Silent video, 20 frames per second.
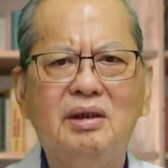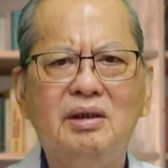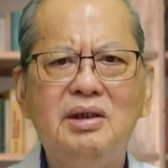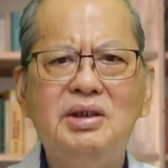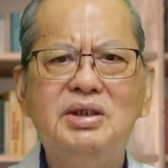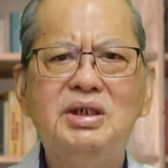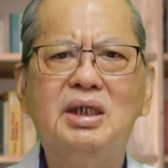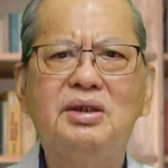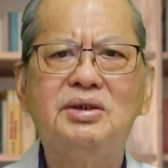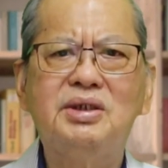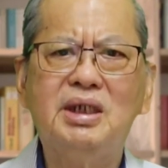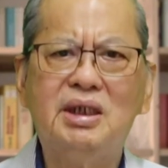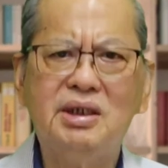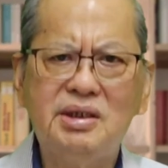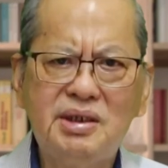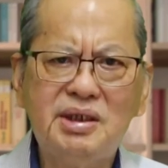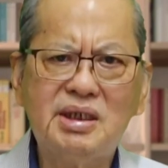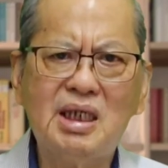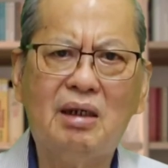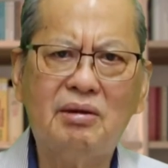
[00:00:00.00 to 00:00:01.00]
你想
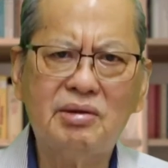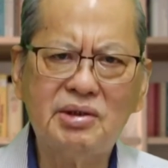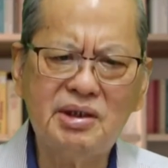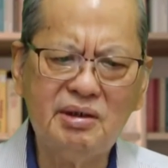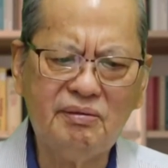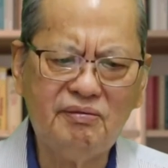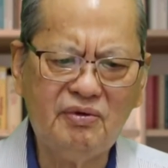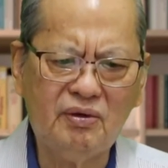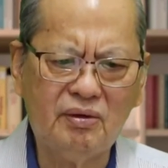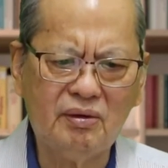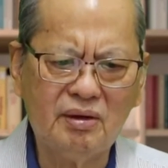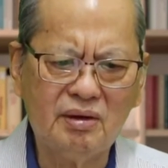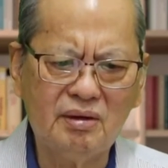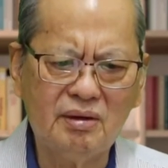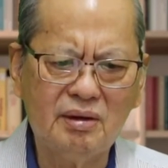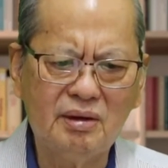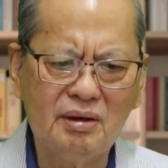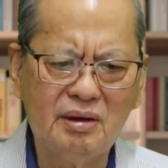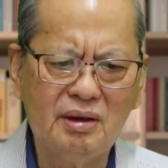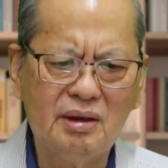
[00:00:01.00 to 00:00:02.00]
减少侍奉，
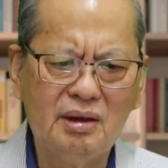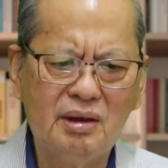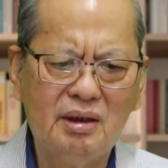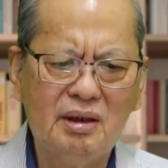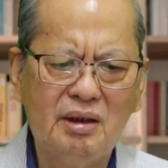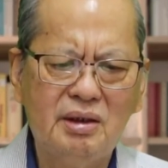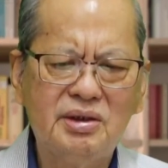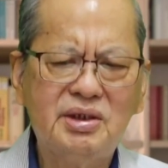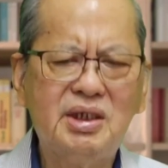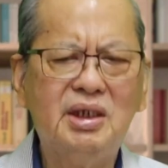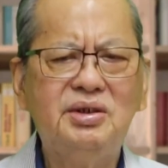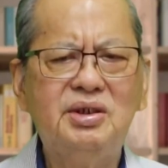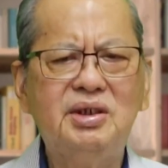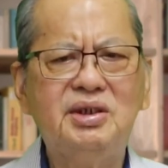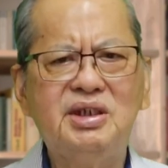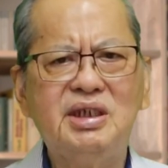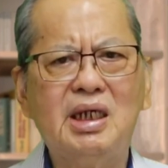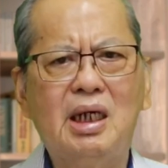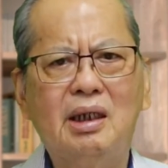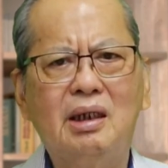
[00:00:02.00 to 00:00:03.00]
甚
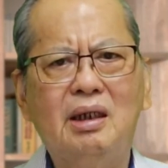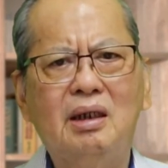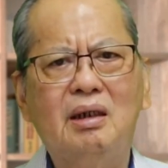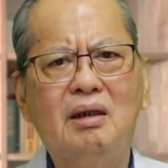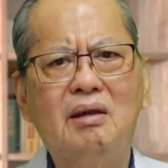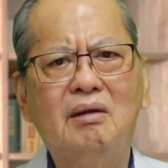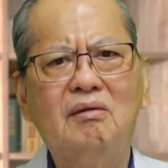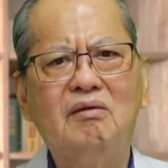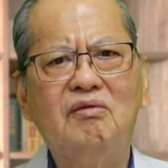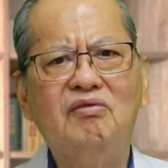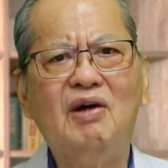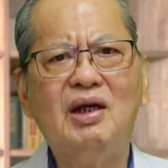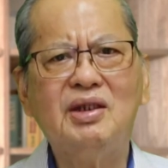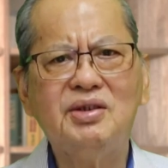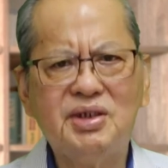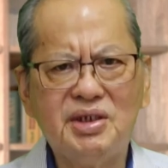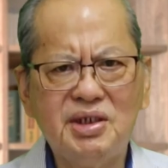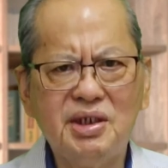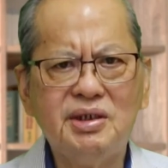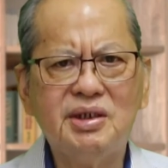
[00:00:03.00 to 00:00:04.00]
至想
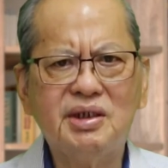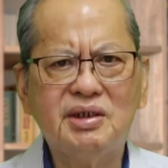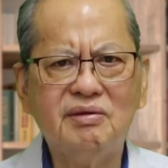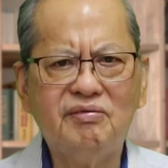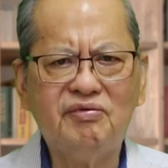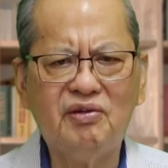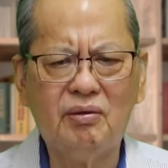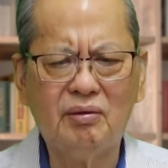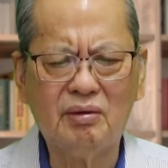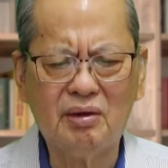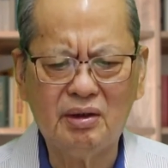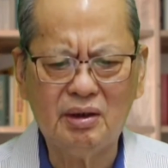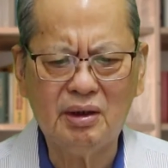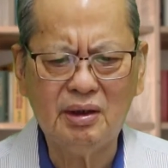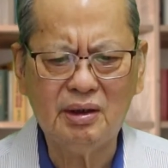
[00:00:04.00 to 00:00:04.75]
放弃侍奉，